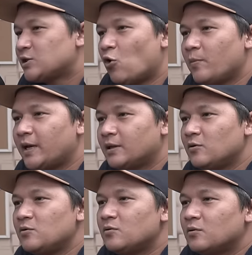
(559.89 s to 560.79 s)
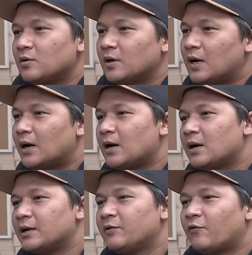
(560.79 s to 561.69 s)
Xiaomi itu
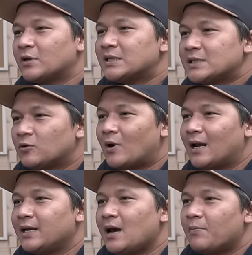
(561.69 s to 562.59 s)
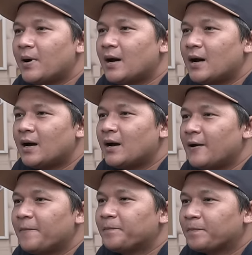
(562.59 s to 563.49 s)
uh, defaultnya satu kali apa
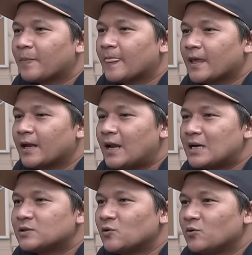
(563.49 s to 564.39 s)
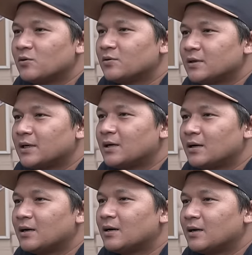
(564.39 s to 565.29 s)
langsung ke
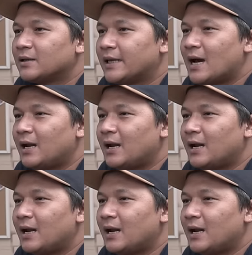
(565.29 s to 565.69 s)
tiga